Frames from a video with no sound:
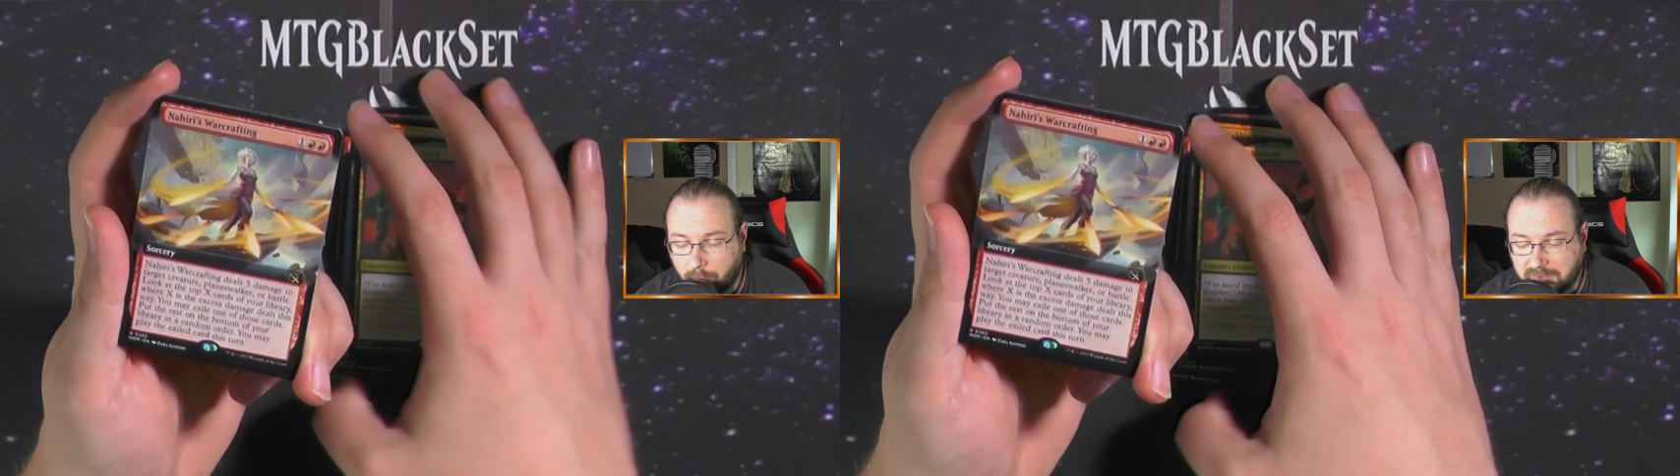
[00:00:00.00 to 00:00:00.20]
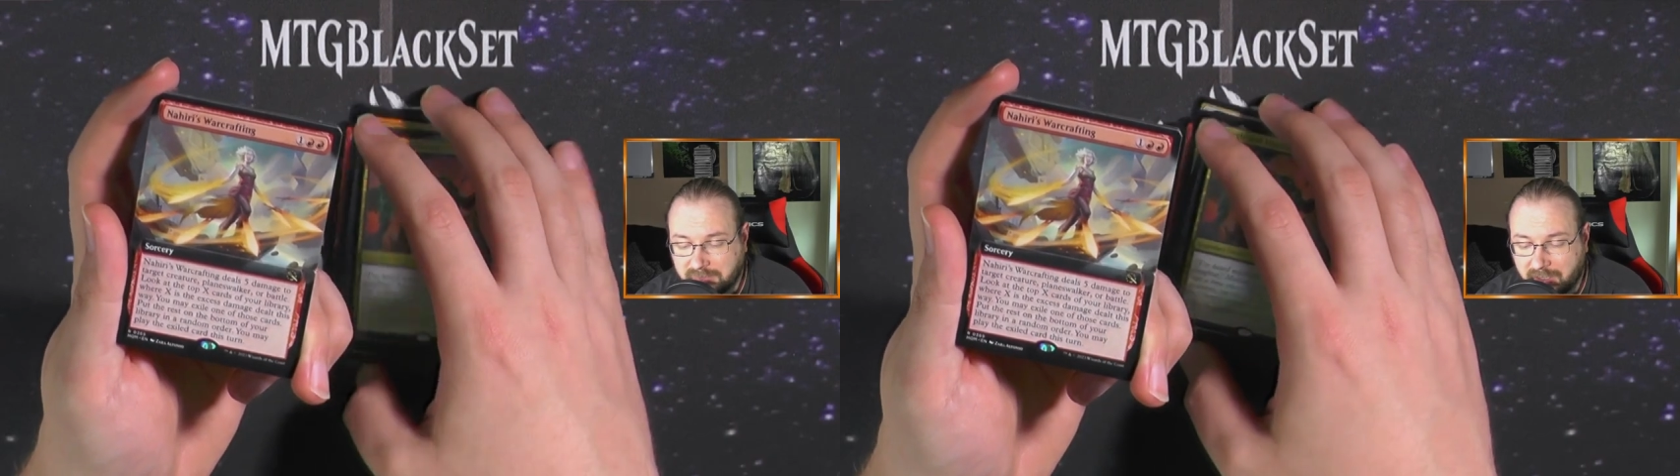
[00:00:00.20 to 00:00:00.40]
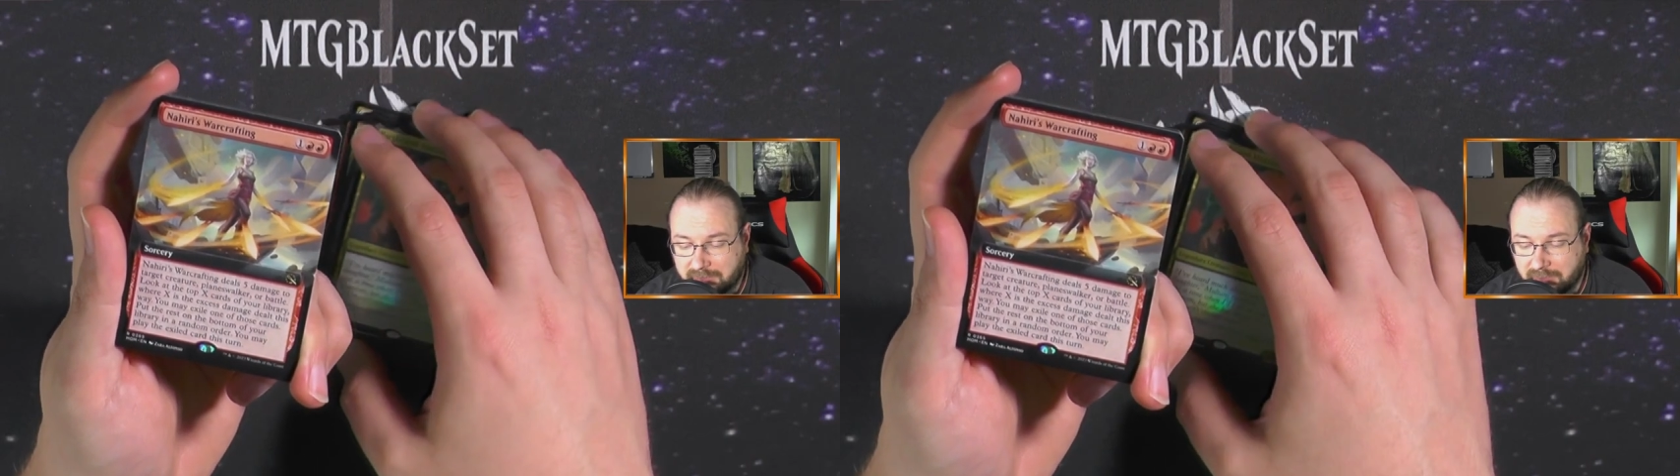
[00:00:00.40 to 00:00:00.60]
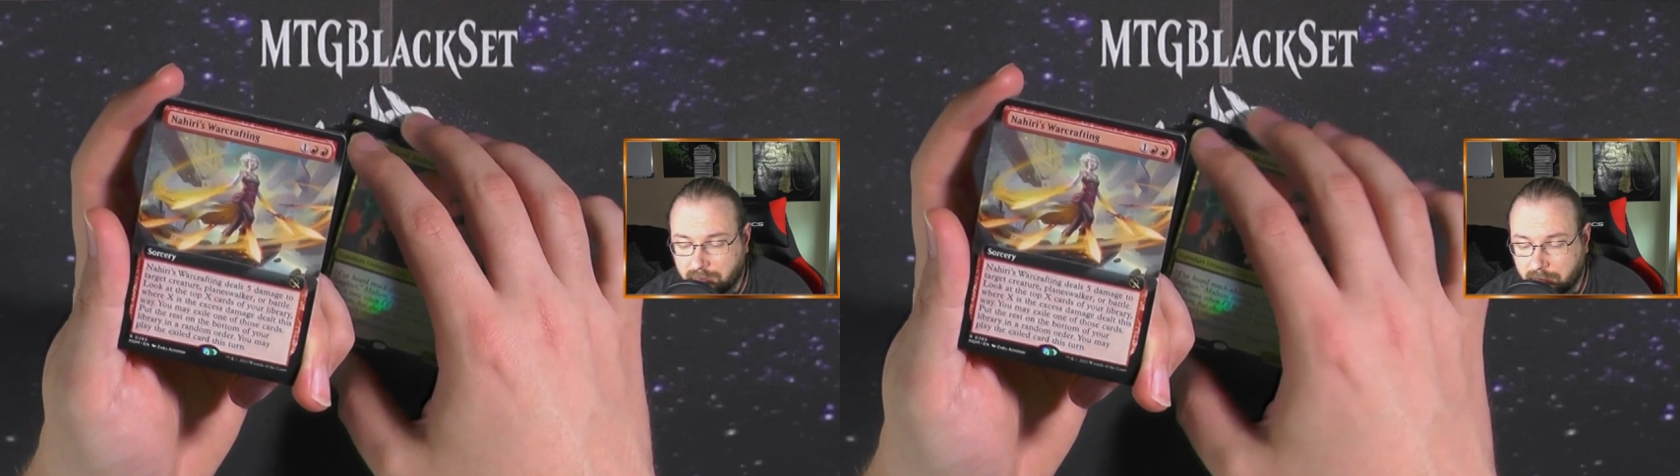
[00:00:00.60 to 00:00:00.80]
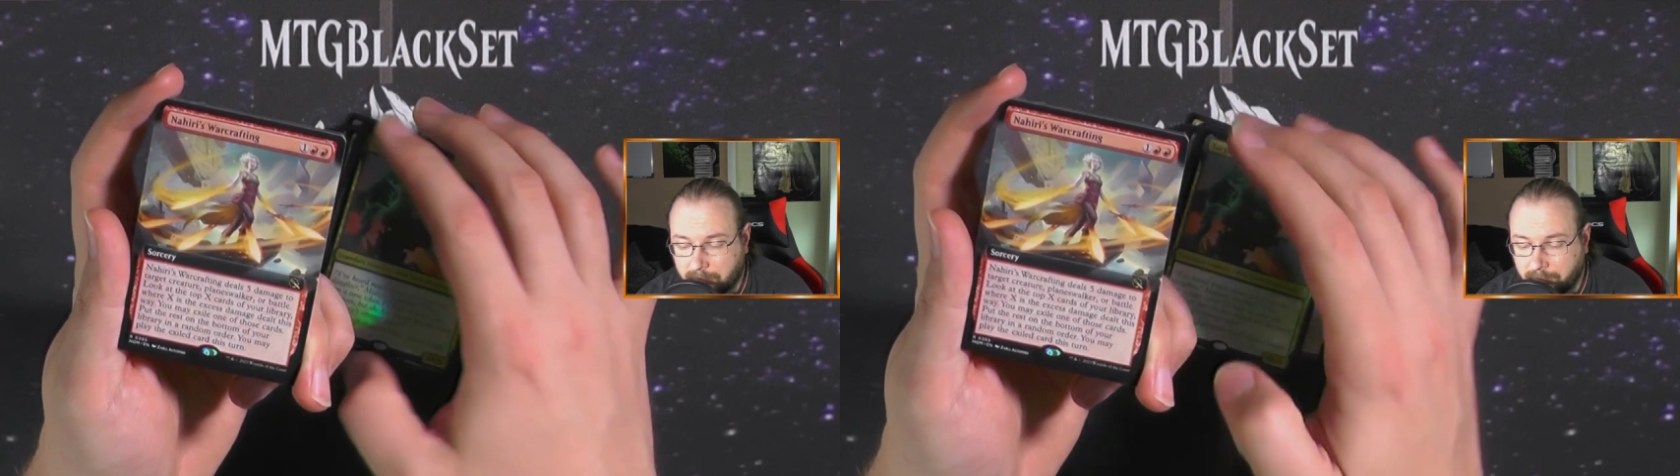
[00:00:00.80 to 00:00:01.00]
obersten Karten
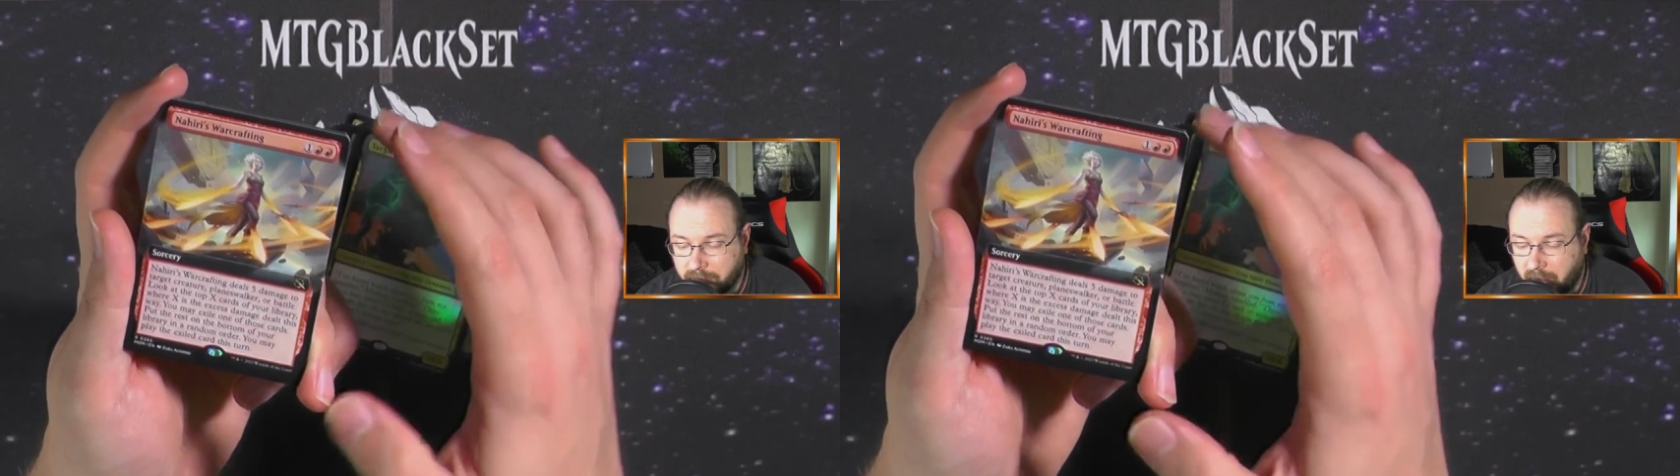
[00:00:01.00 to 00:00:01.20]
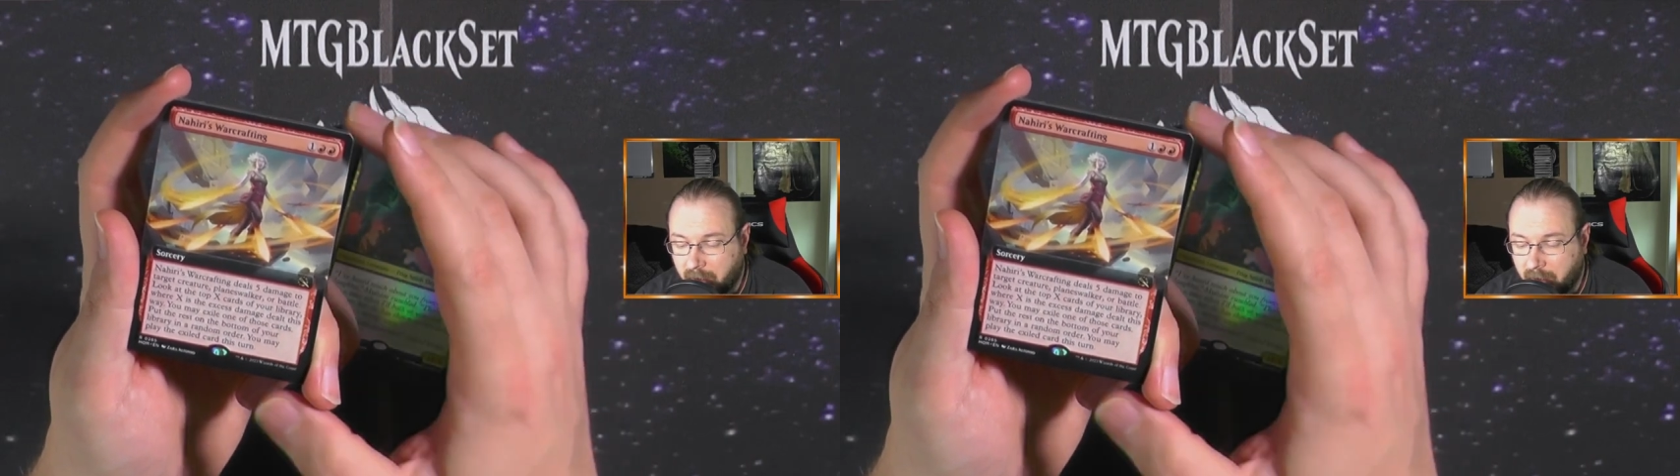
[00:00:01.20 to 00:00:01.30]
angucken